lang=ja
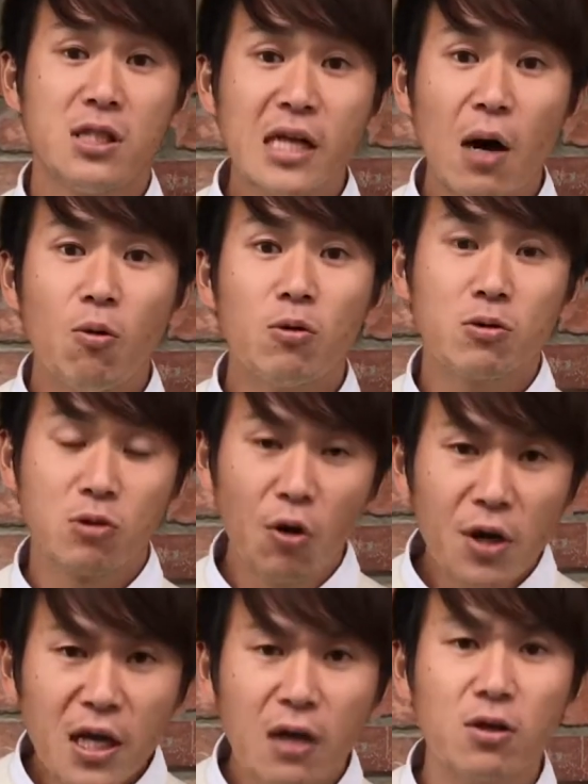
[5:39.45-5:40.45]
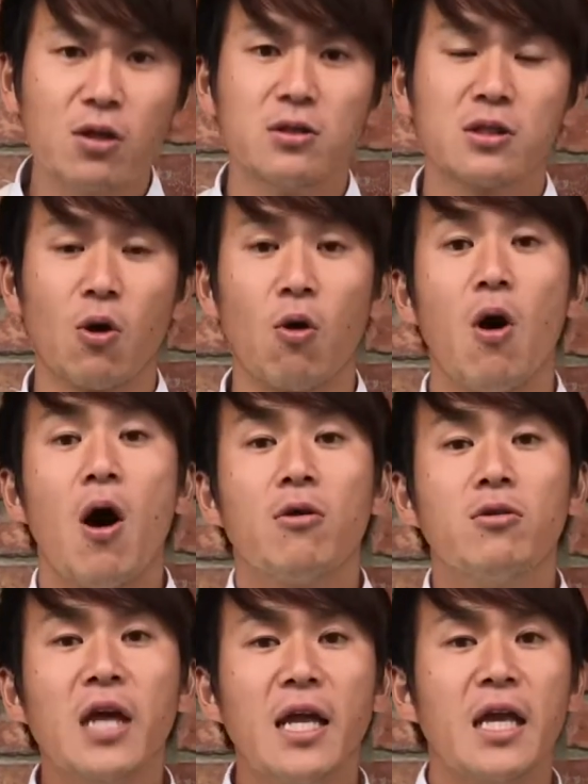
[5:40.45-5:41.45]
時間をとにかくその
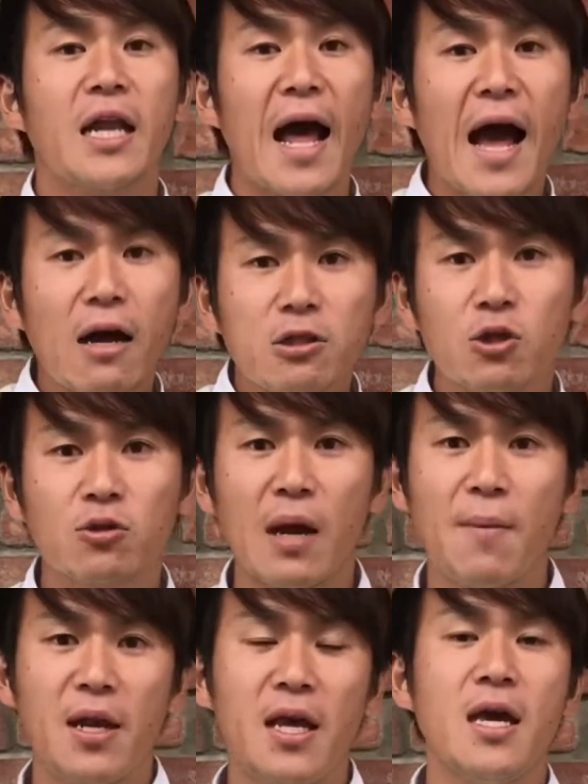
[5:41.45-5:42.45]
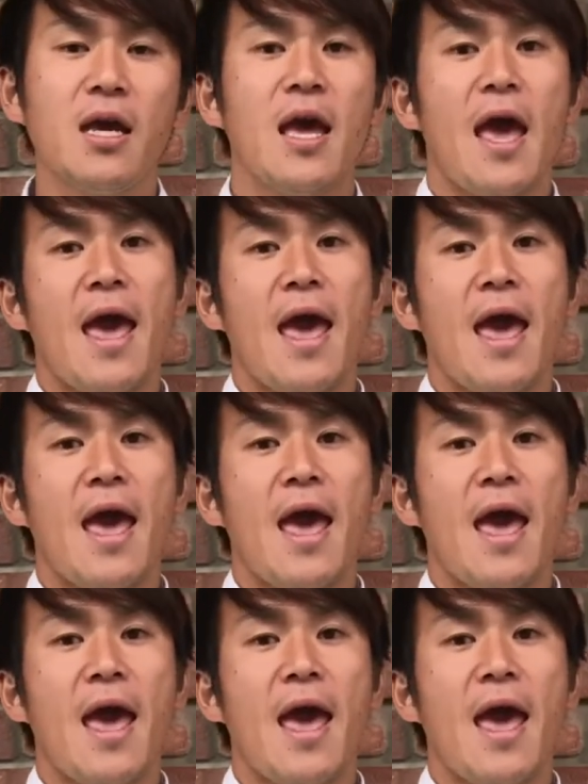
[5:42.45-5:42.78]
具体的なアクションのために、